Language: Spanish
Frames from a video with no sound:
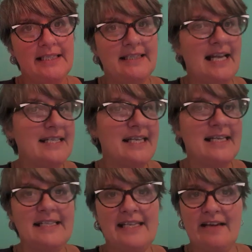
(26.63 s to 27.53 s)
de la
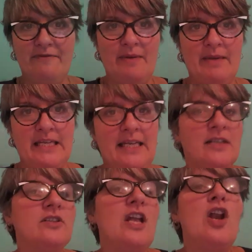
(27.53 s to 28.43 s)
ciclicidad femenina.
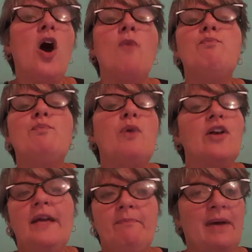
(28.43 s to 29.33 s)
No te lo
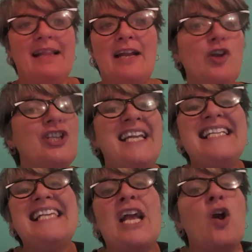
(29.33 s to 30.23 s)
podés perder, no
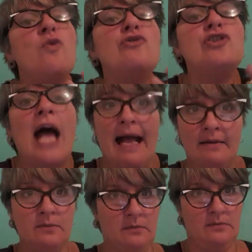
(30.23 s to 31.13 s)
tenés excusa.
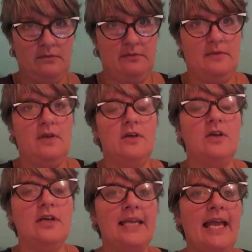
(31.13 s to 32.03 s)

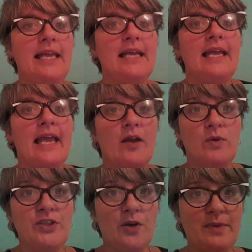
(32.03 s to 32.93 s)
¿Ok?
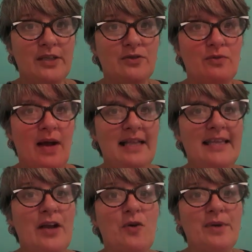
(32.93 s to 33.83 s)
Encuentro virtual,
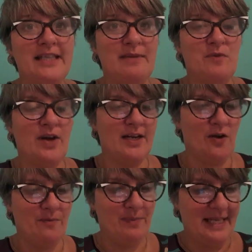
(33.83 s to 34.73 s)
descúbrete mujer
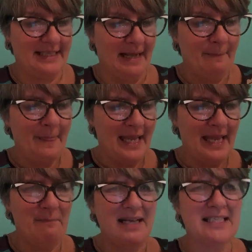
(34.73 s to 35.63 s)
completa.
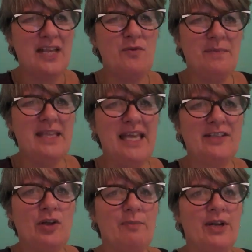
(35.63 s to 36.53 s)
Es más, hay un
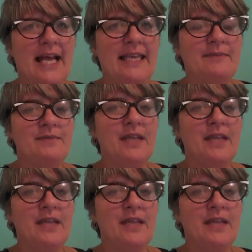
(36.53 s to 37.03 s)
videito por ahí.